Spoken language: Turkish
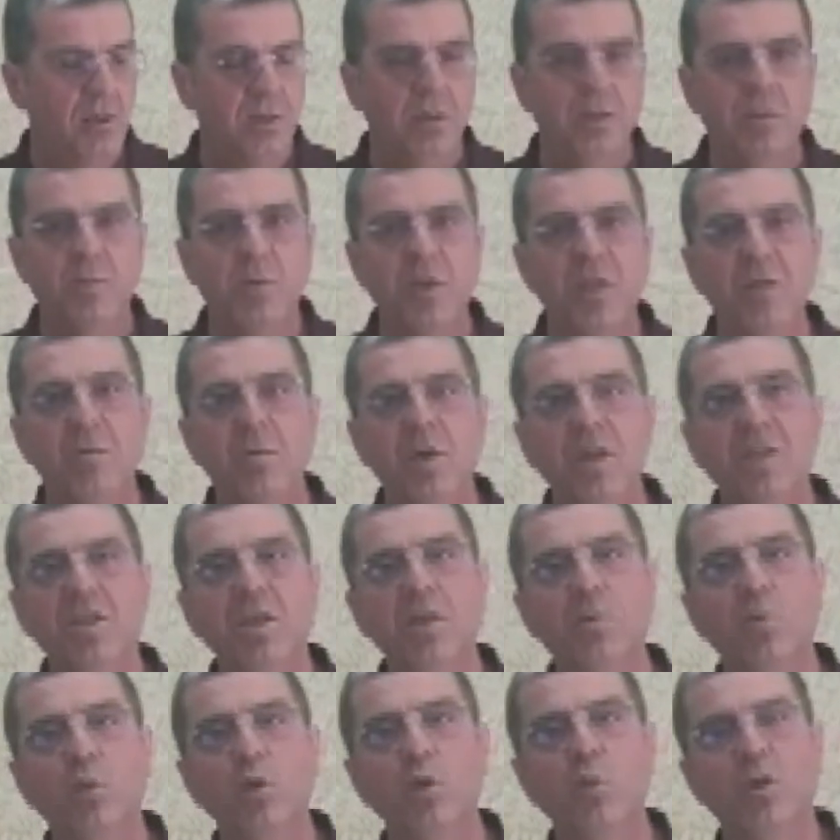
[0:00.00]
e, benim
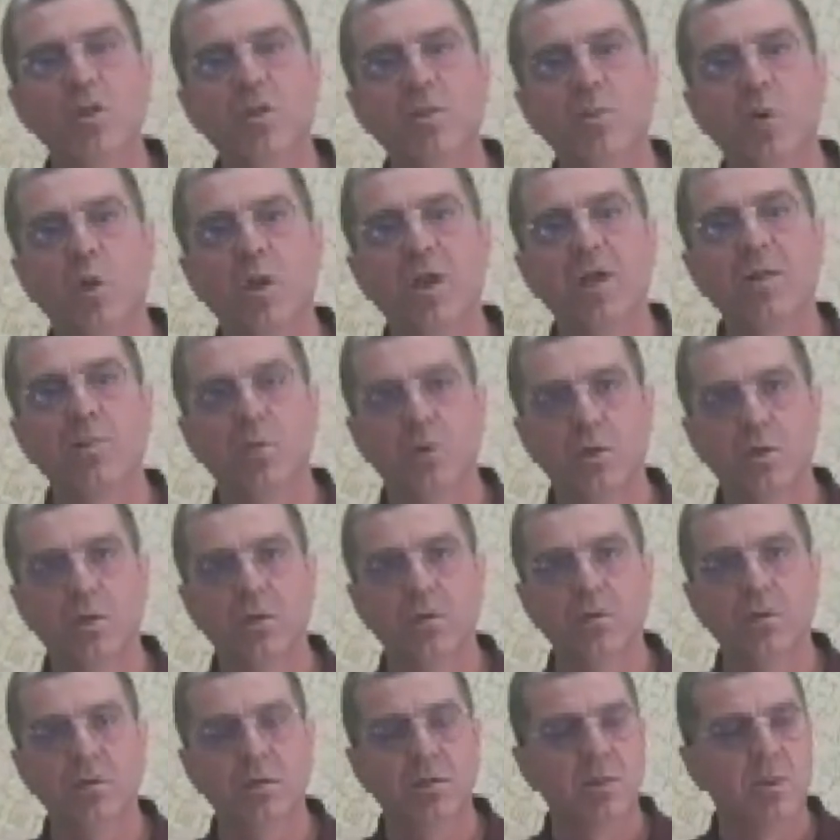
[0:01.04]
etik bulmadığım olay bu.
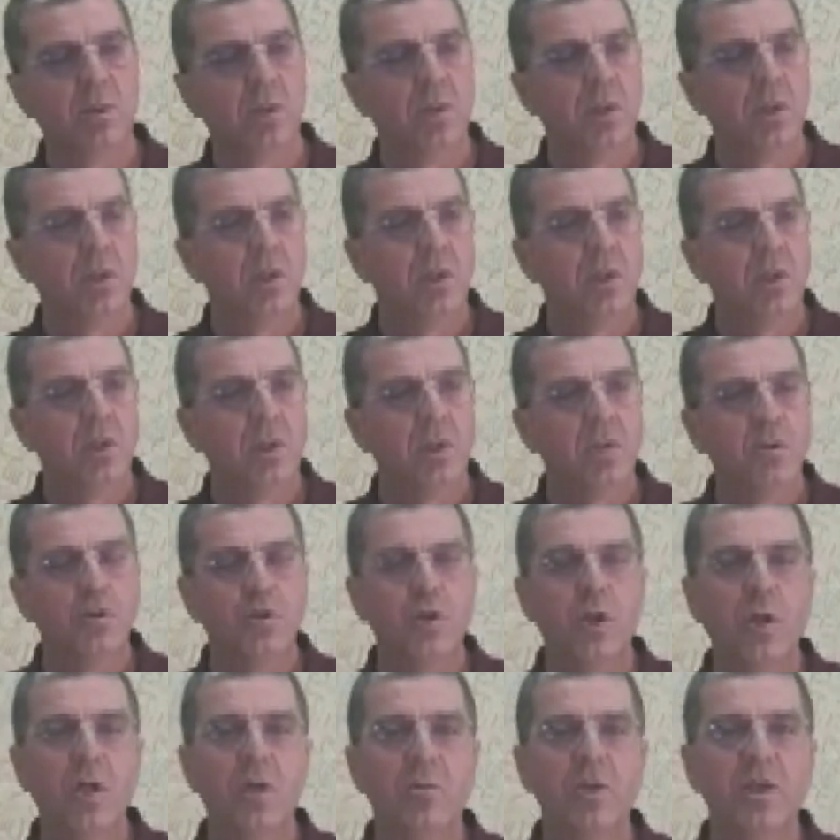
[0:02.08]

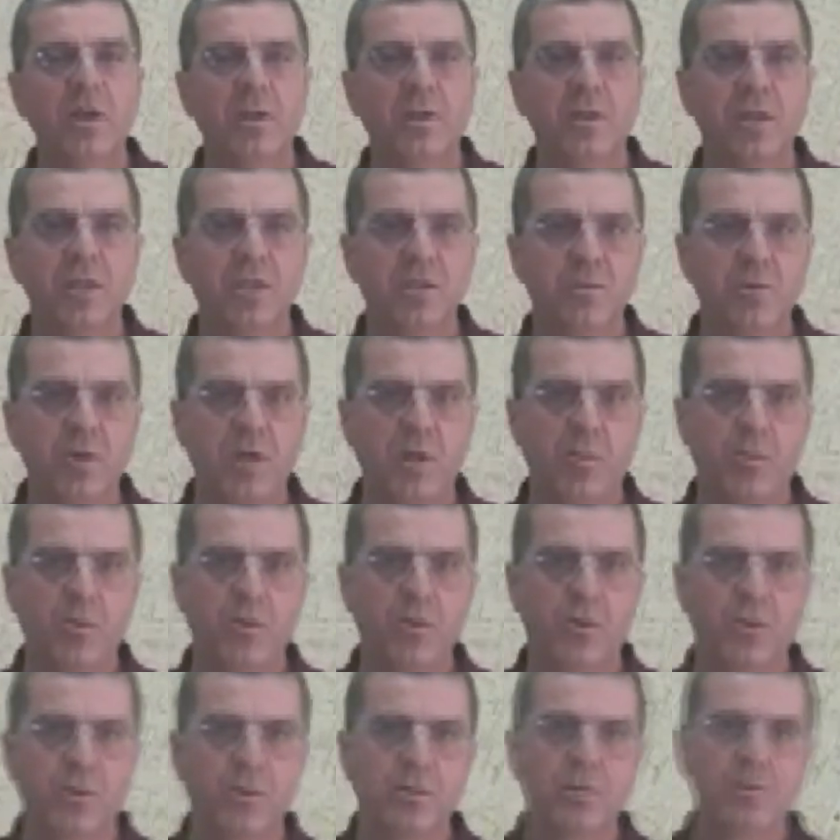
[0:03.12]
Şöyle bir anlaşma
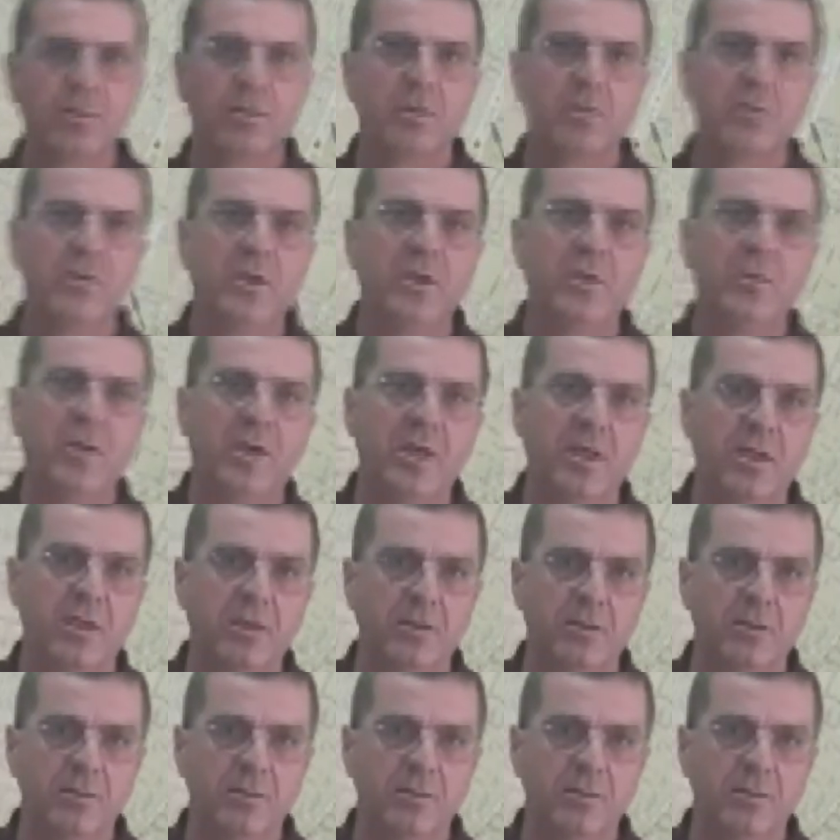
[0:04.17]
yapıyor firmayla.